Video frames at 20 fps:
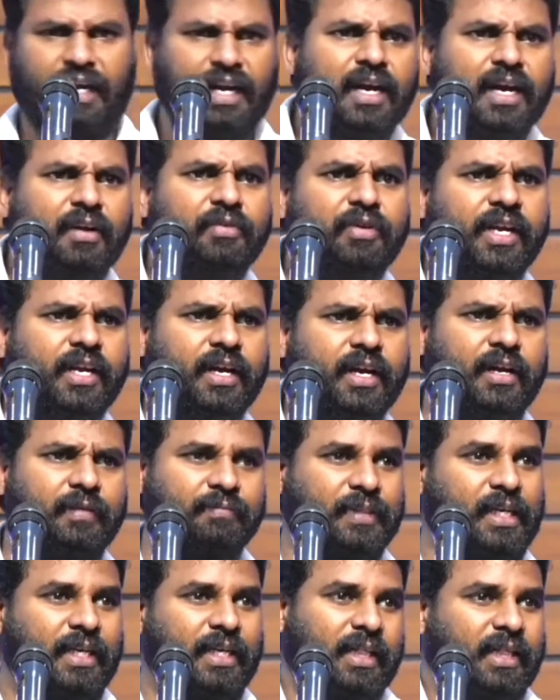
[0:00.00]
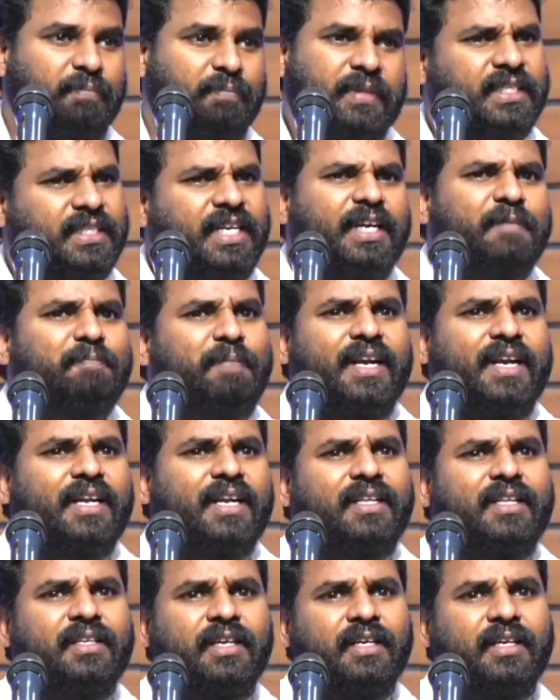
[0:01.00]
நல்லா கவனிங்க மிஸ்டேக்
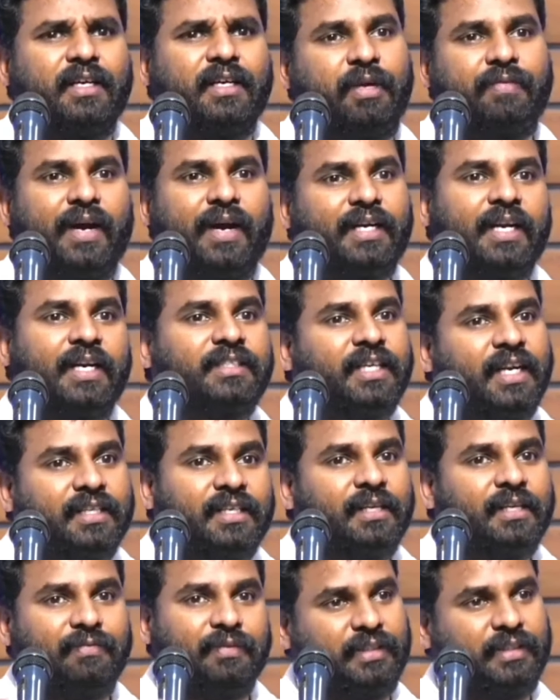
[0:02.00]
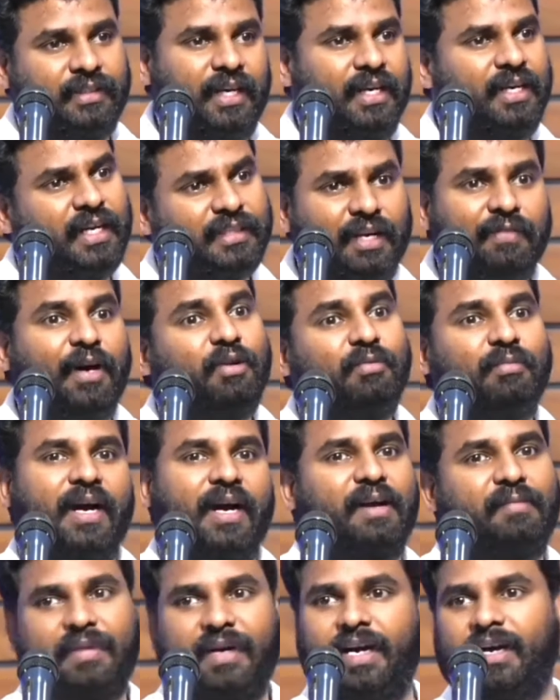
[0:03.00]
பண்றது நம்முடைய வாழ்க்கையில் சில சில நேரத்தில் வரும்
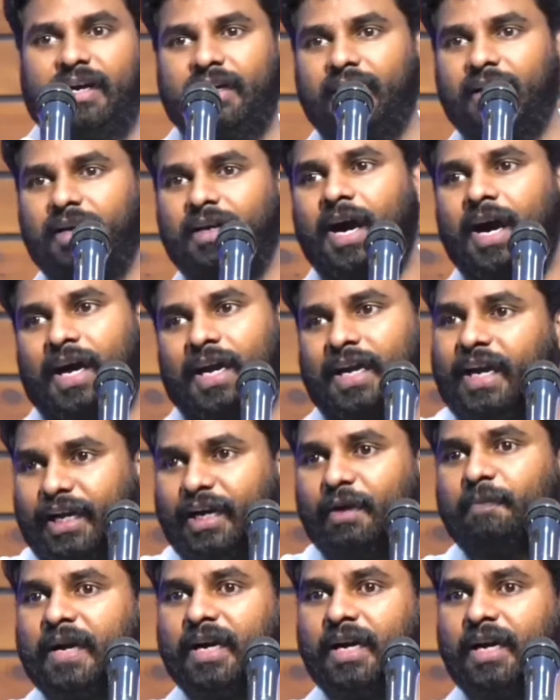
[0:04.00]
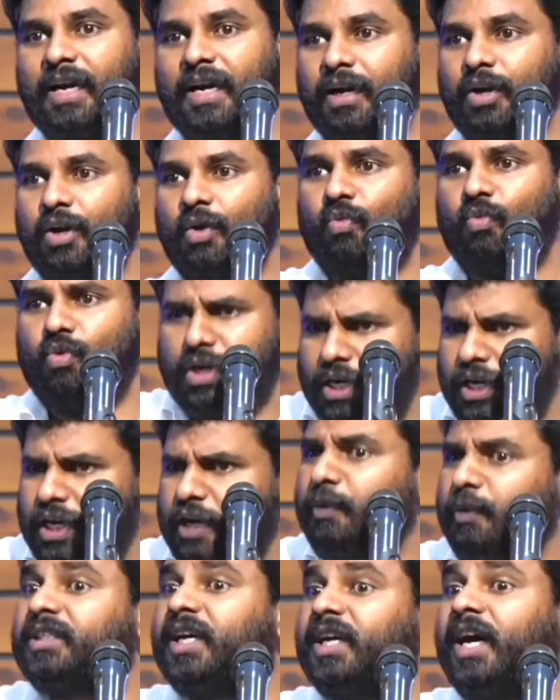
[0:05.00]
மகா மகா ஆனால் நான் என்ன பண்ணுறேன்னா
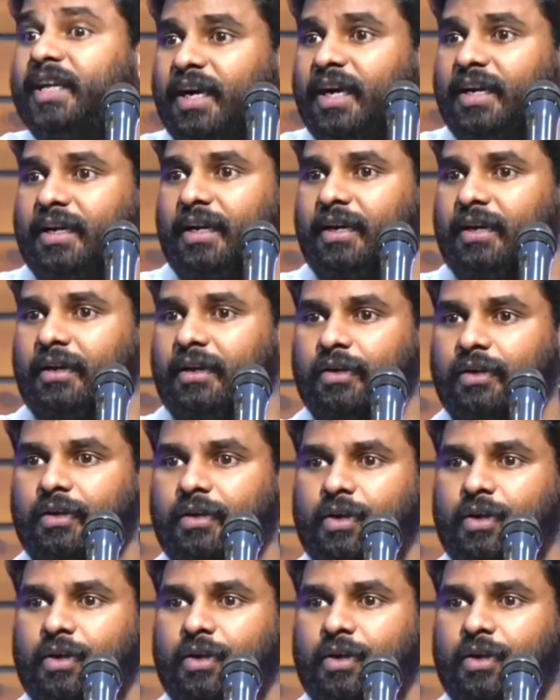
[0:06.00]
உடனே போய் சாரி கேளுங்க